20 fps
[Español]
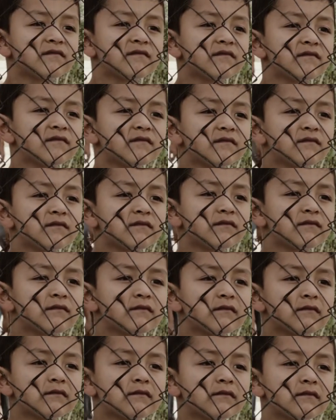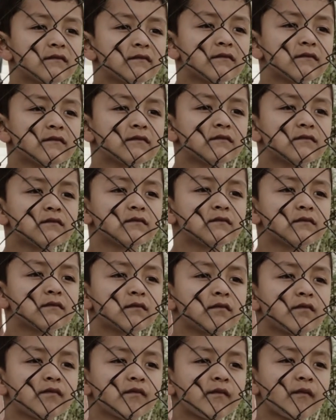con, este, pues
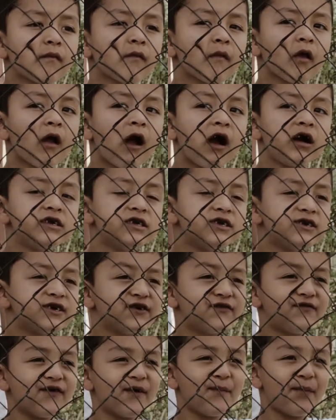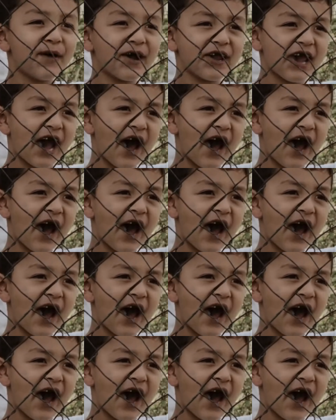con mayor densidad este,